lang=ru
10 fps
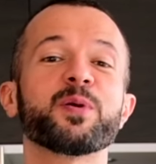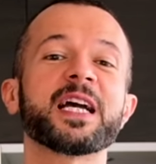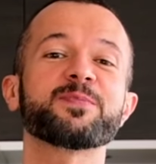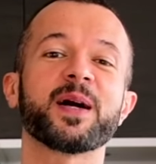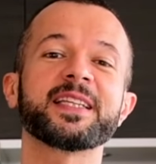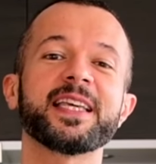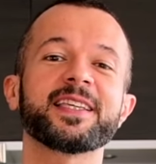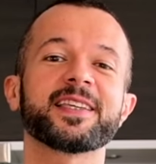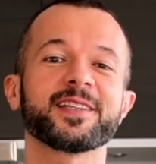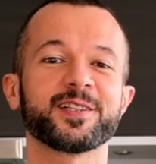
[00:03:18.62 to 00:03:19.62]
Выпекать
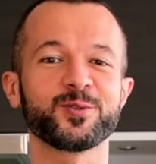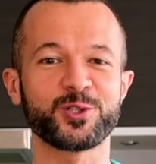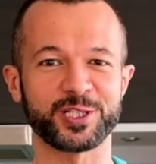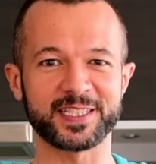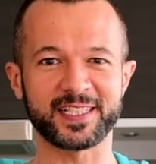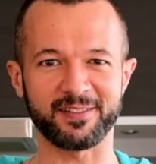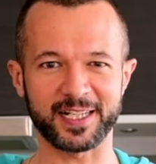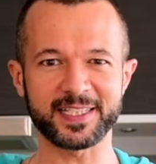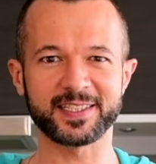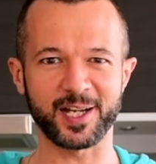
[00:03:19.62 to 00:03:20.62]
панкейки лучше на
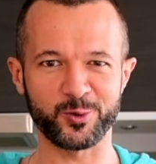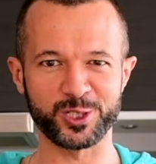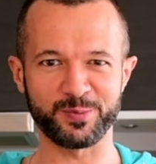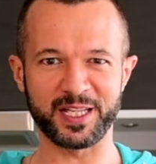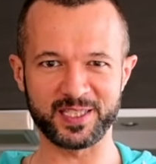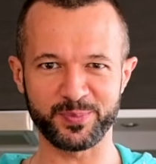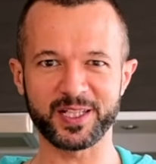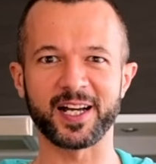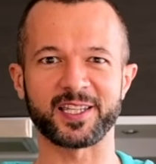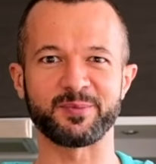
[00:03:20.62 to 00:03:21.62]
сковороде с хорошими
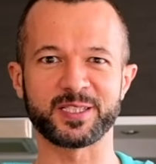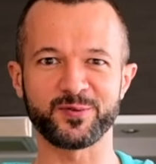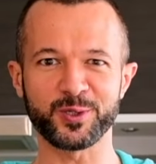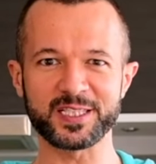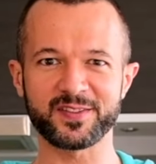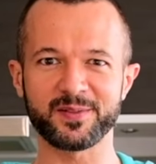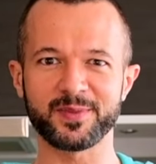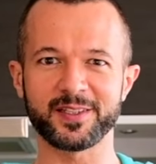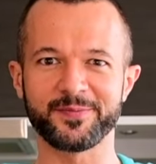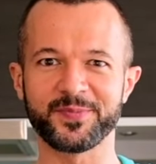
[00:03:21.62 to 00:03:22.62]
антипригарными
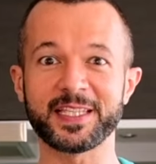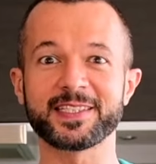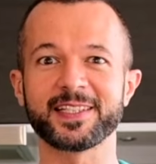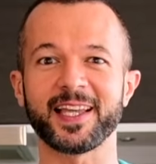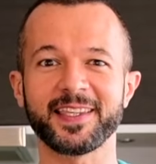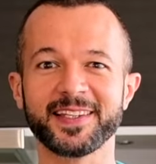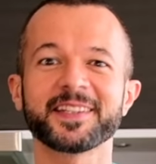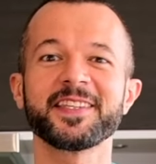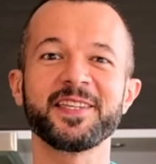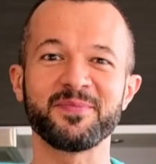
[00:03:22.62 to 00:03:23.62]
свойствами. Если
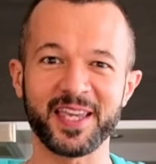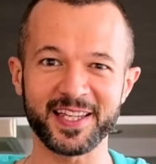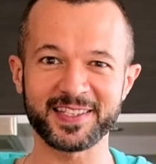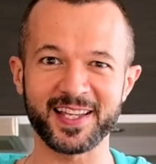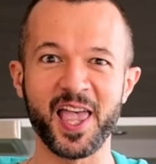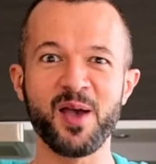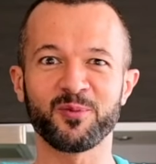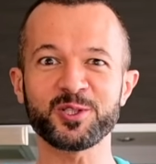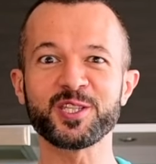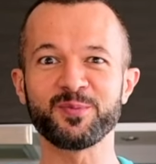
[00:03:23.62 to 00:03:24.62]
таких не имеется,
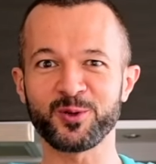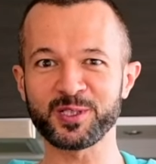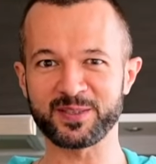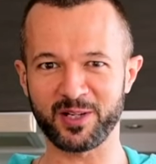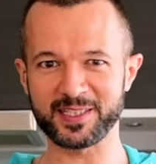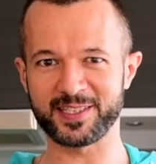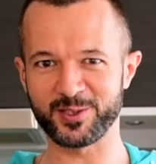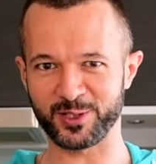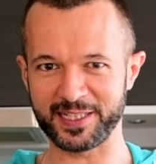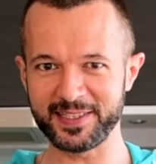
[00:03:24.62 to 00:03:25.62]
можно немного смазать
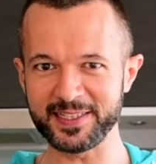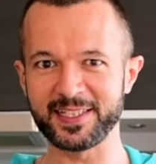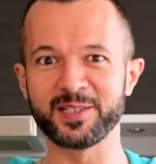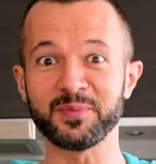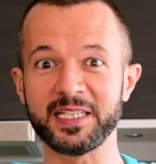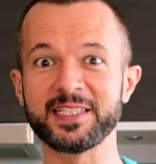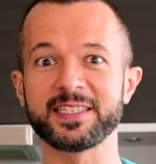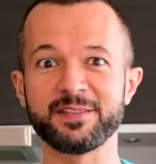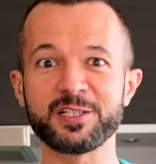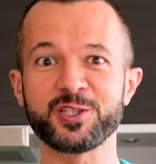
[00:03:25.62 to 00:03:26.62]
ее растительным или
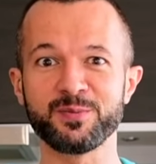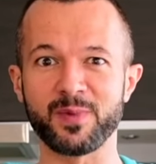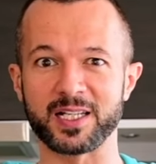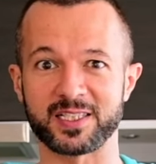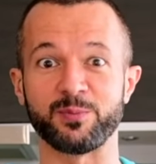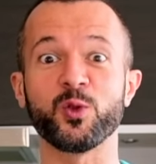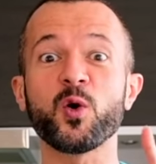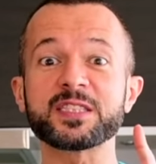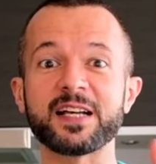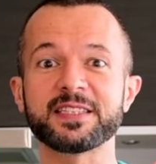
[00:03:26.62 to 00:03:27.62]
сливочным маслом,
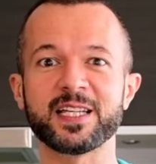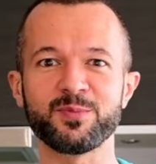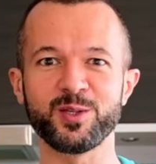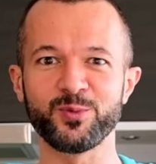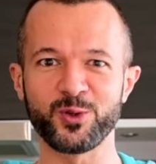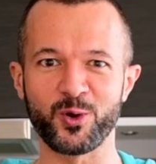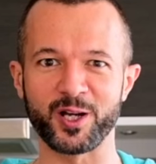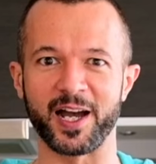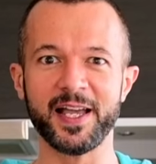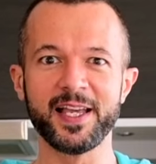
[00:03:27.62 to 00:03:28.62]
но совсем
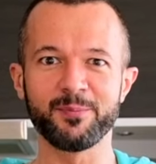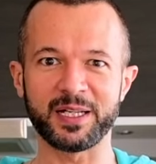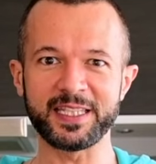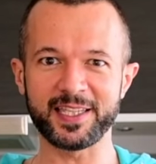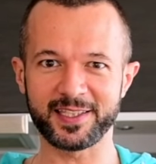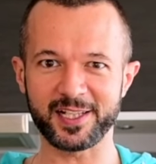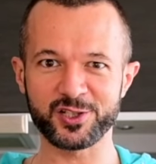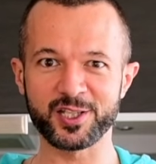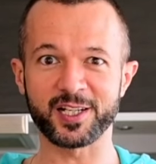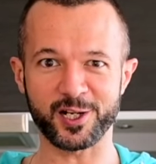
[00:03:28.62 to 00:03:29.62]
немного. Панкейки
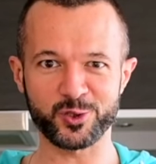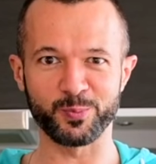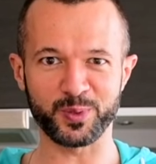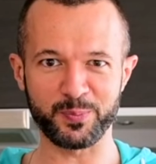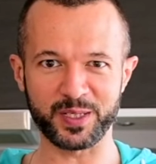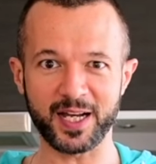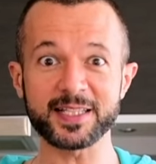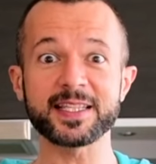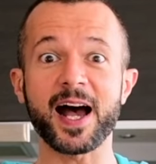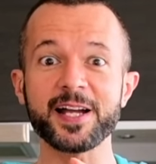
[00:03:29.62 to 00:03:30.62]
должны хорошо
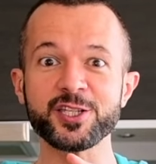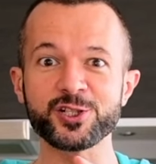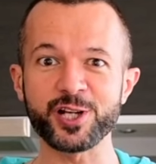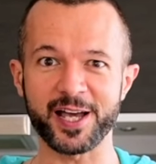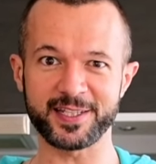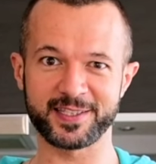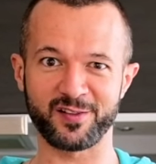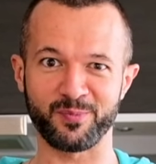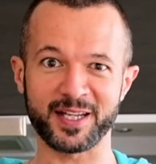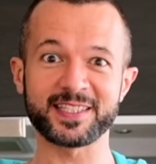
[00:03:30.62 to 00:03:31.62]
пропекаться, а не
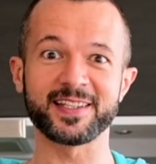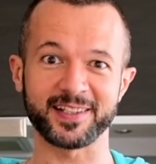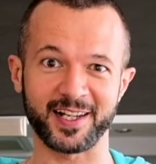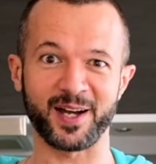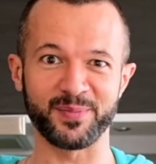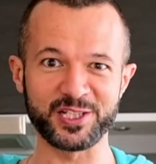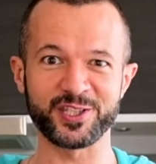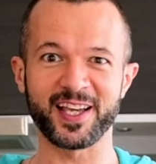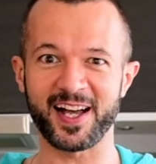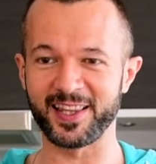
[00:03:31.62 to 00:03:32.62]
жариться в масле, как обычные